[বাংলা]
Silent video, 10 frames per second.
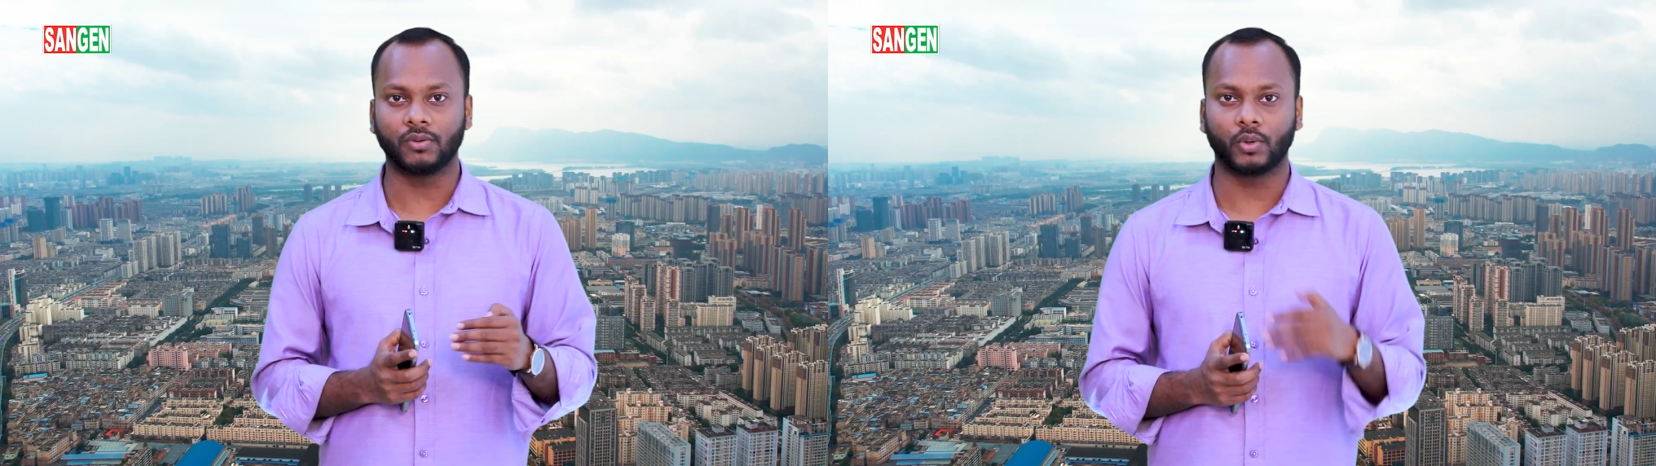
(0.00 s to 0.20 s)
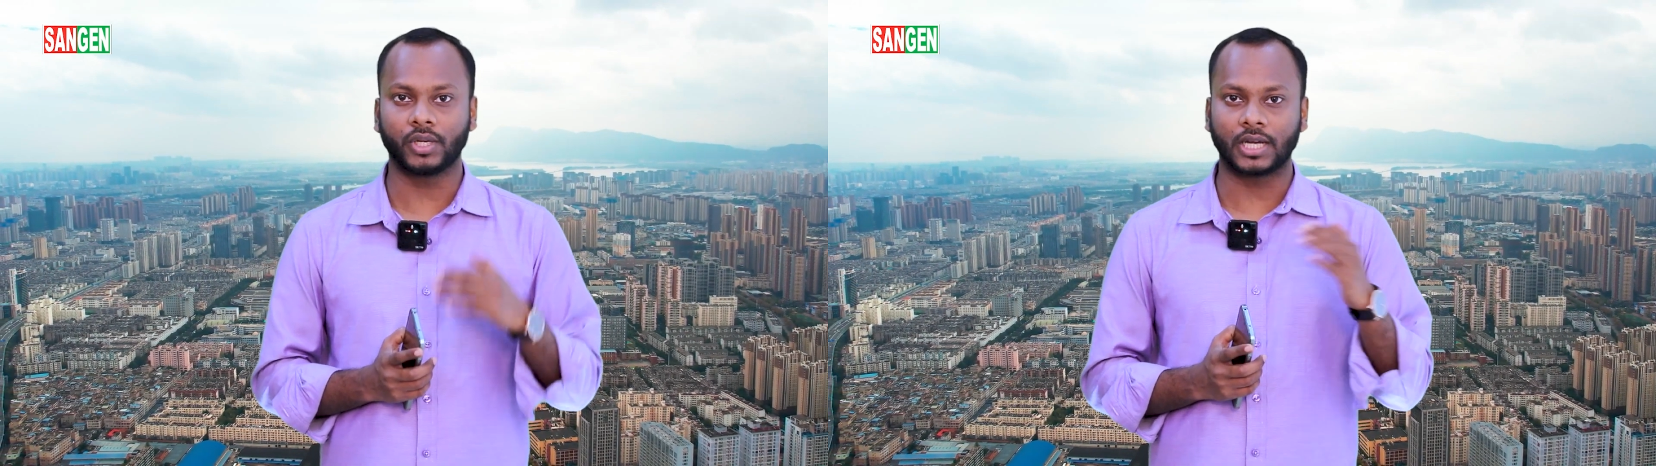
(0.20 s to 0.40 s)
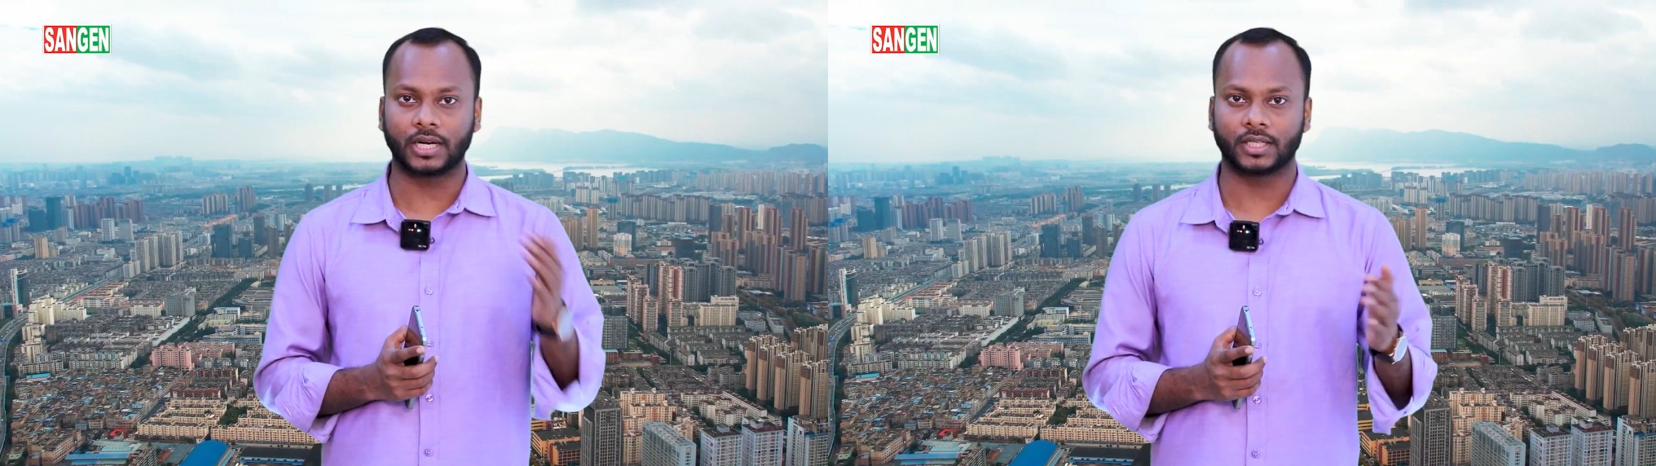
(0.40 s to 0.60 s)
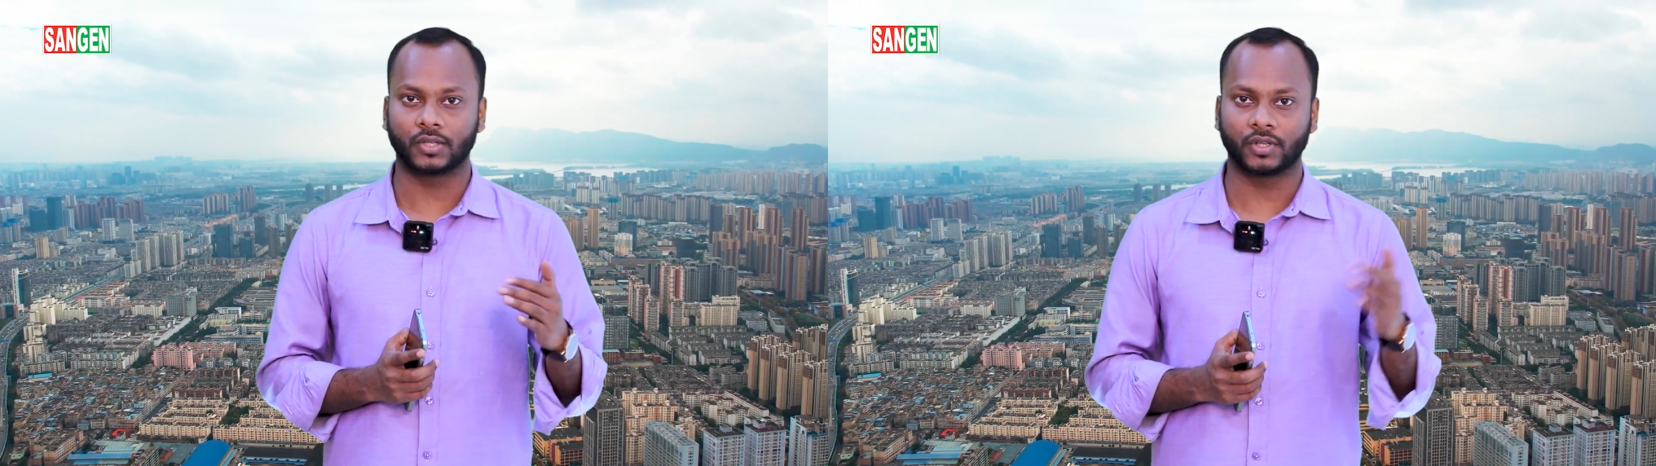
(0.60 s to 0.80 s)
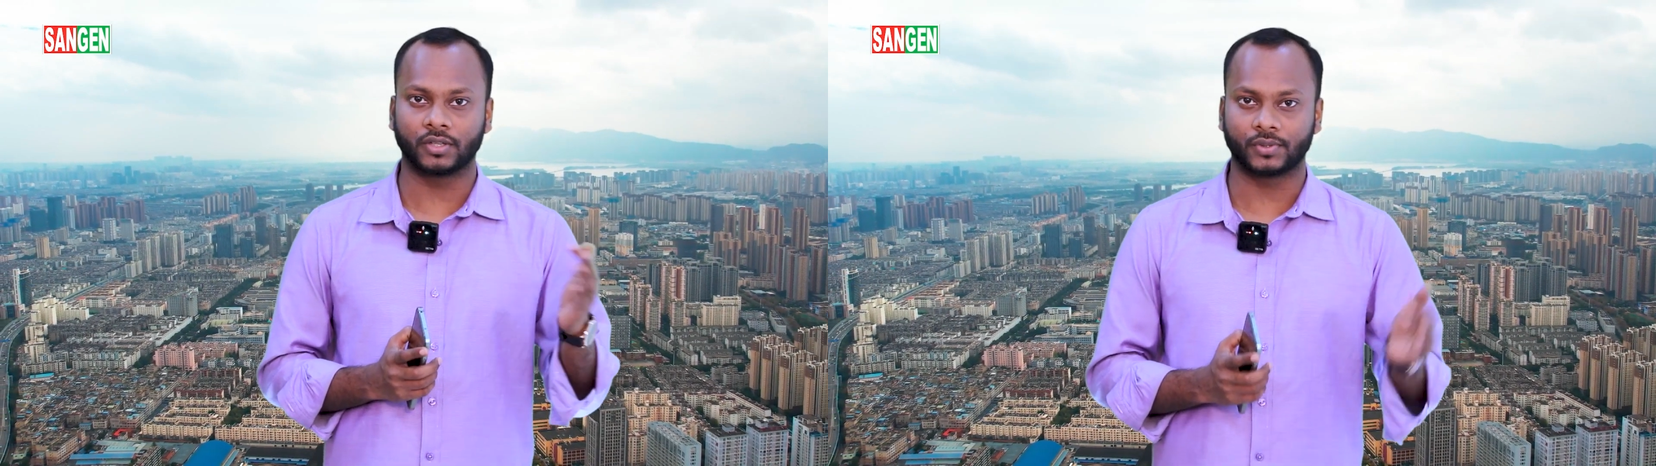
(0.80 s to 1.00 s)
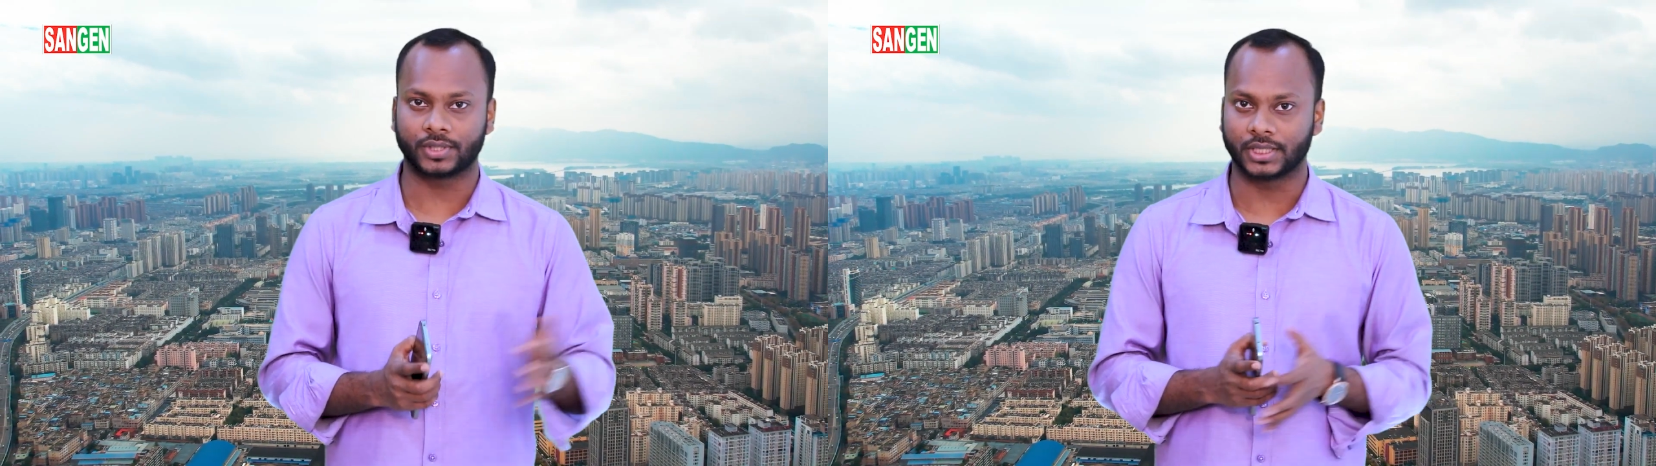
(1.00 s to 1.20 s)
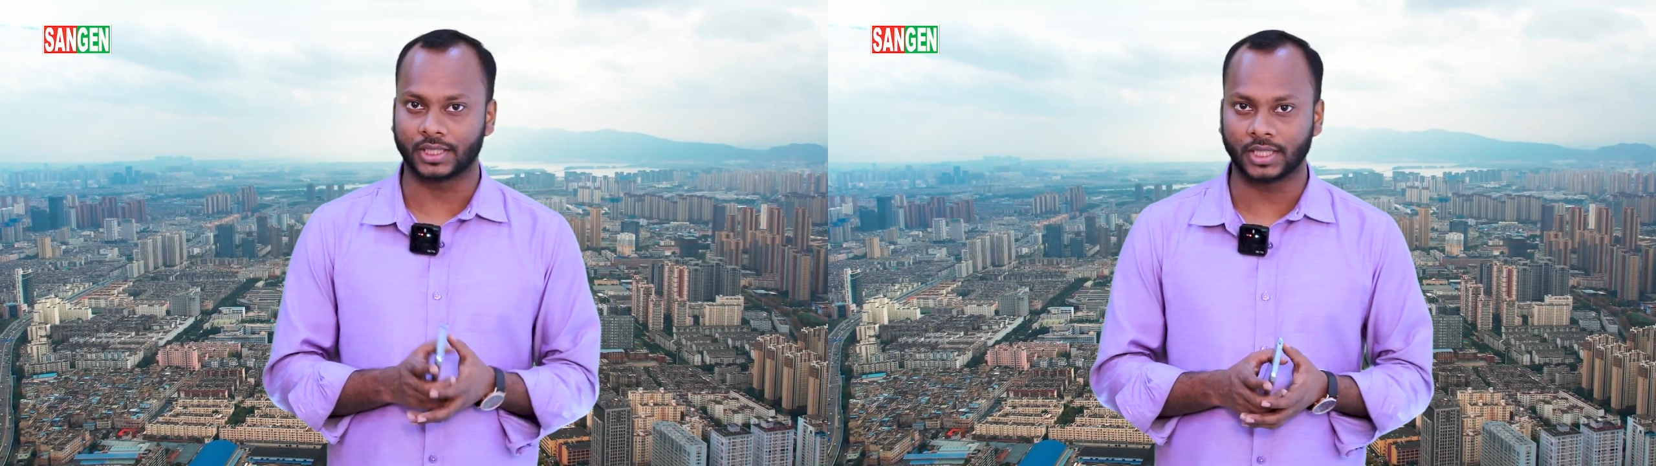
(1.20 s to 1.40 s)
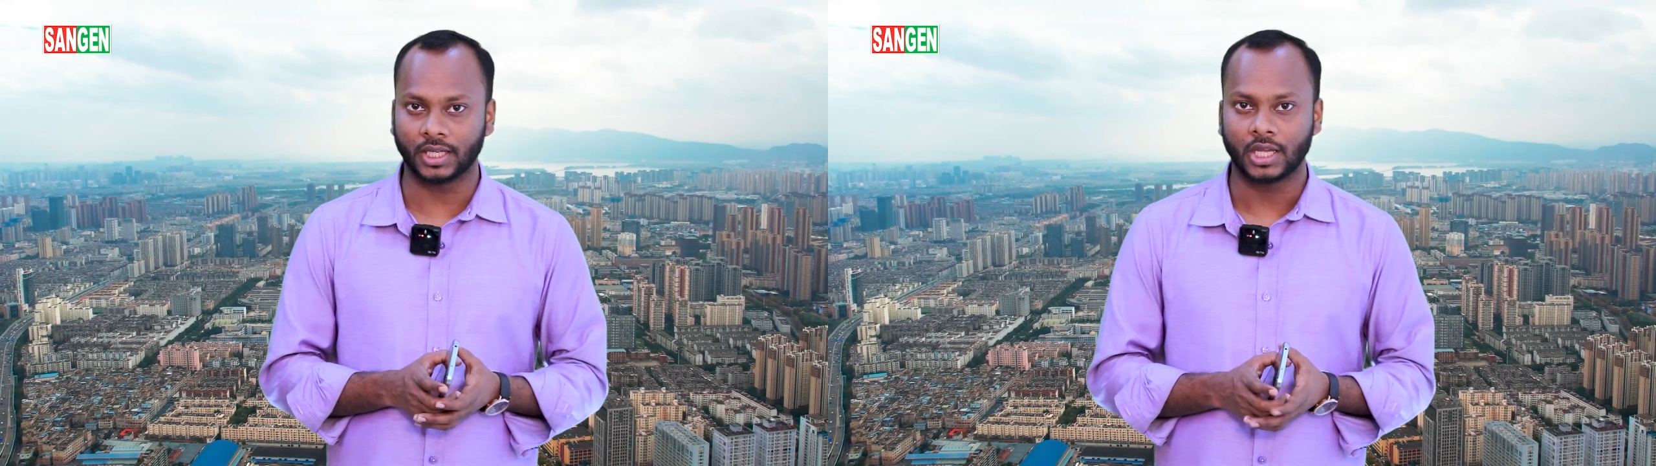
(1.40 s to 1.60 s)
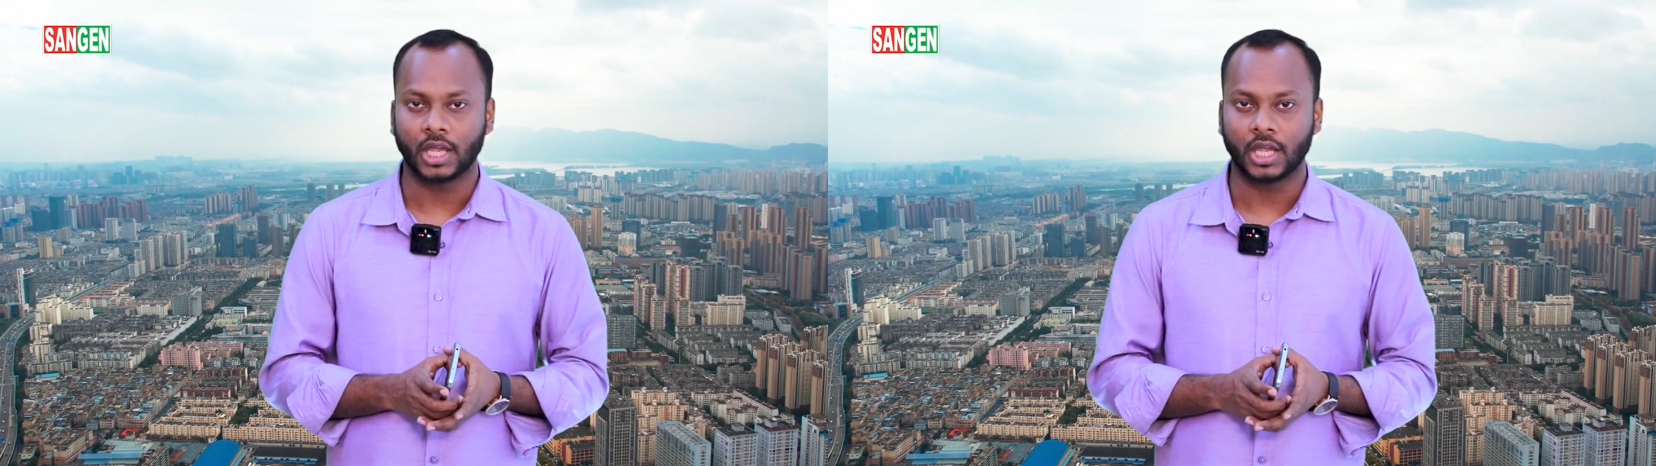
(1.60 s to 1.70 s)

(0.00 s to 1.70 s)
ওই কান্ট্রির ওই ইউনিভার্সিটিতে